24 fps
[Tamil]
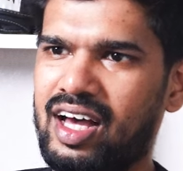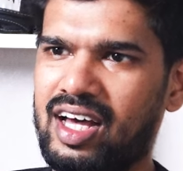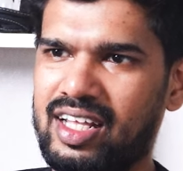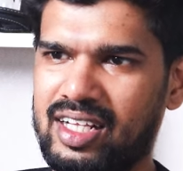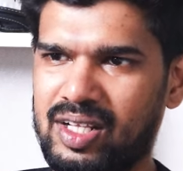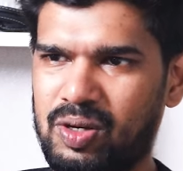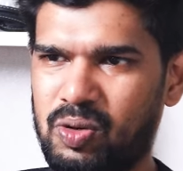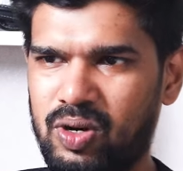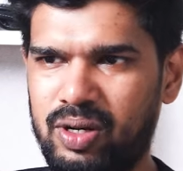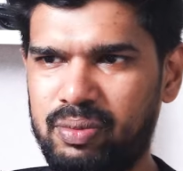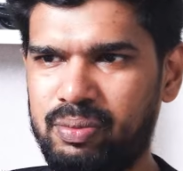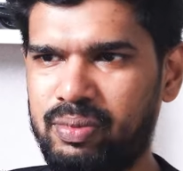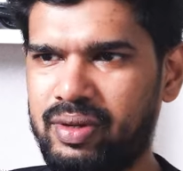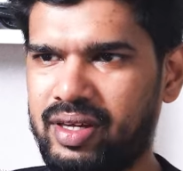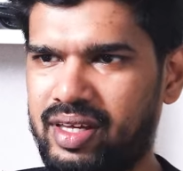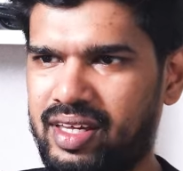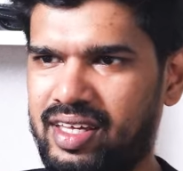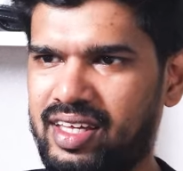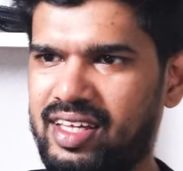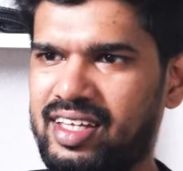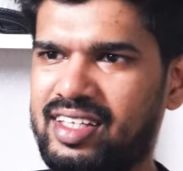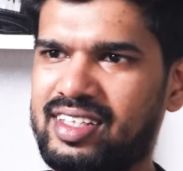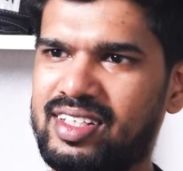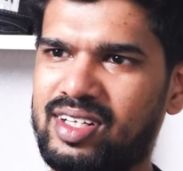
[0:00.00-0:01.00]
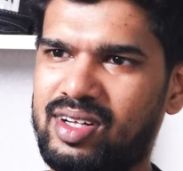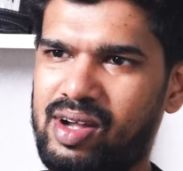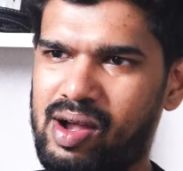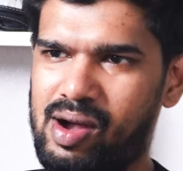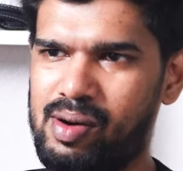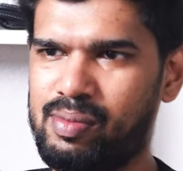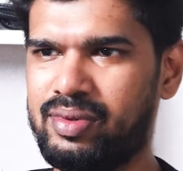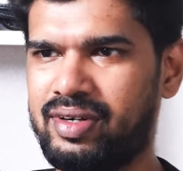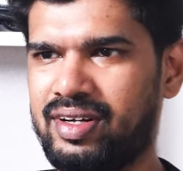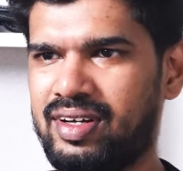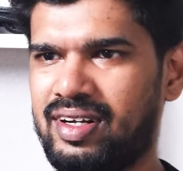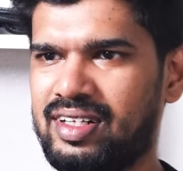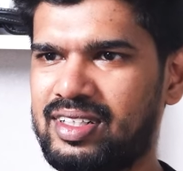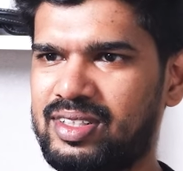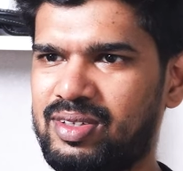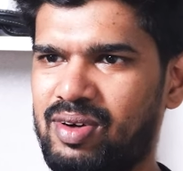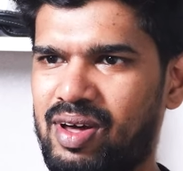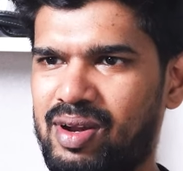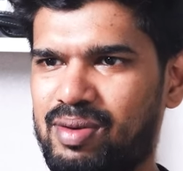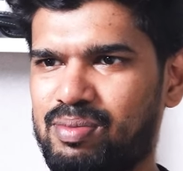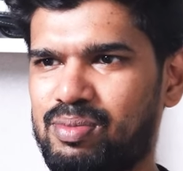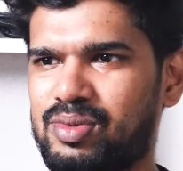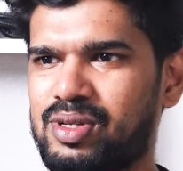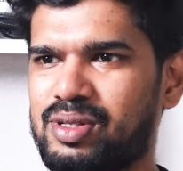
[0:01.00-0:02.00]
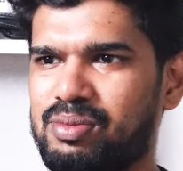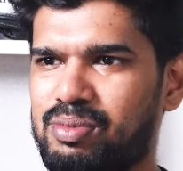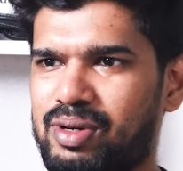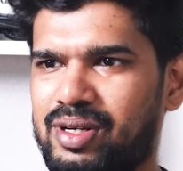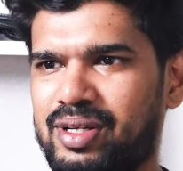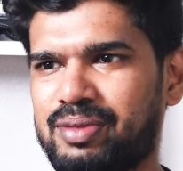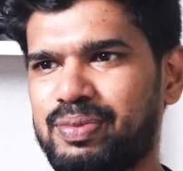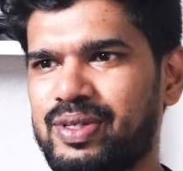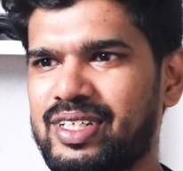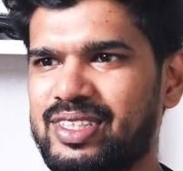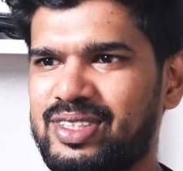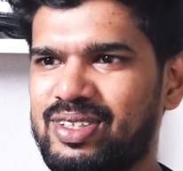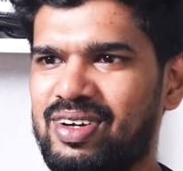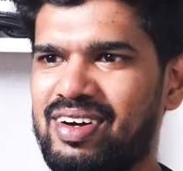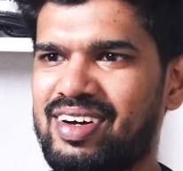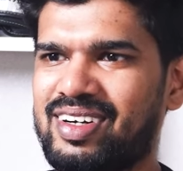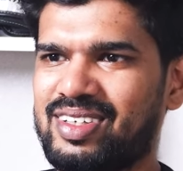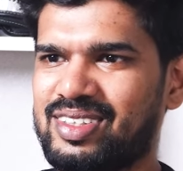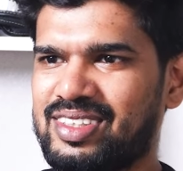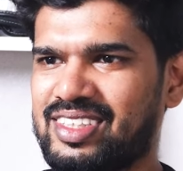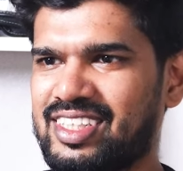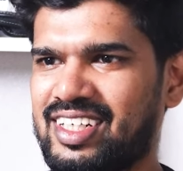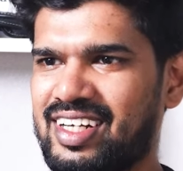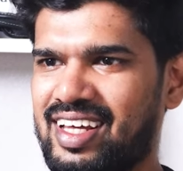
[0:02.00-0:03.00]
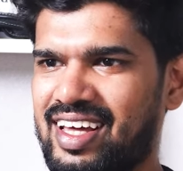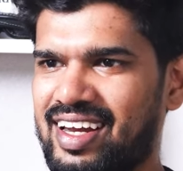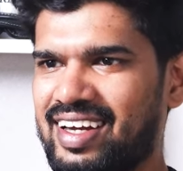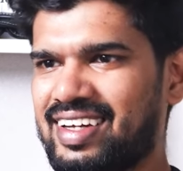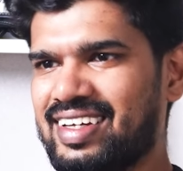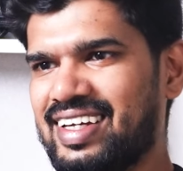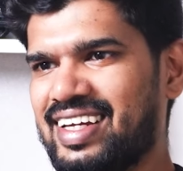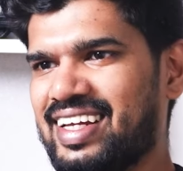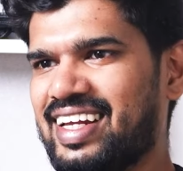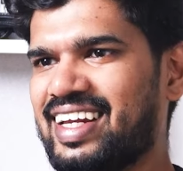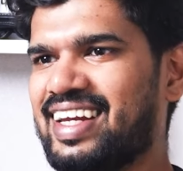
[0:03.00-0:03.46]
அந்த ஒலிம்பிக்கு இந்த காமன்வெல்த் வரும்போது மட்டும் பேசுவான் கொஞ்ச நேரம்